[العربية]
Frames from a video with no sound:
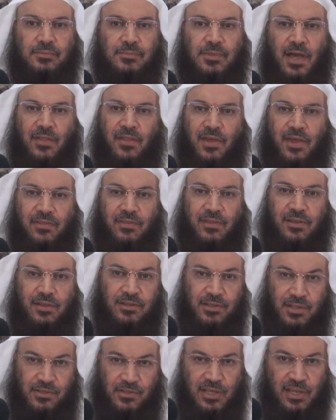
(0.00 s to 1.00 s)
هذا أيضا
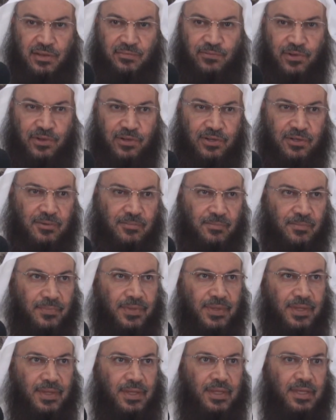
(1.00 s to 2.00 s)
تحت الفقه
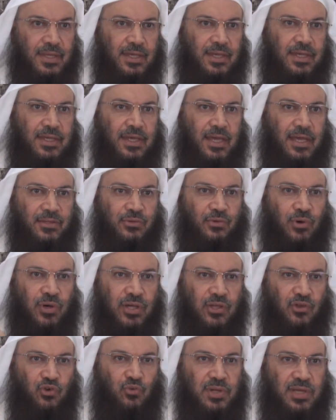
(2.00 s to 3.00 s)
يعني
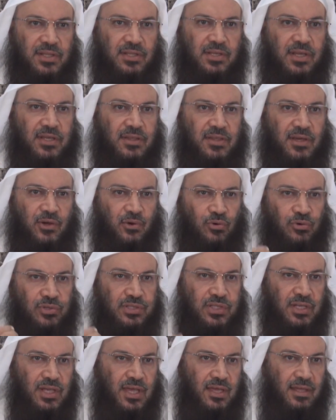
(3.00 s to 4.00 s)
تغيره بيدك إذا
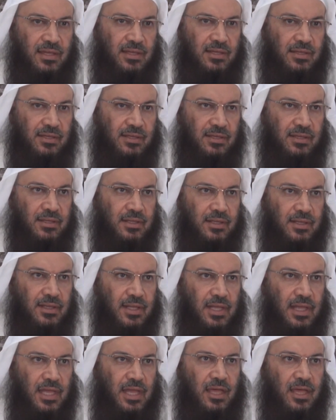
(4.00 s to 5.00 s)
كنت
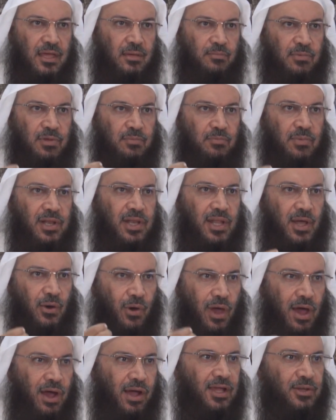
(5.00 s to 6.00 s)
ممن له
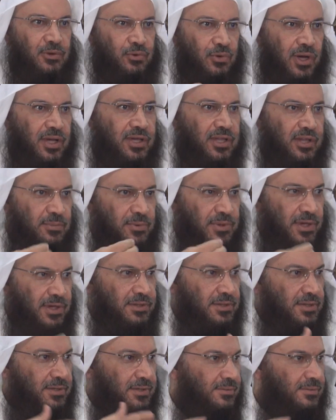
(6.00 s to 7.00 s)
حق أن يغير بيده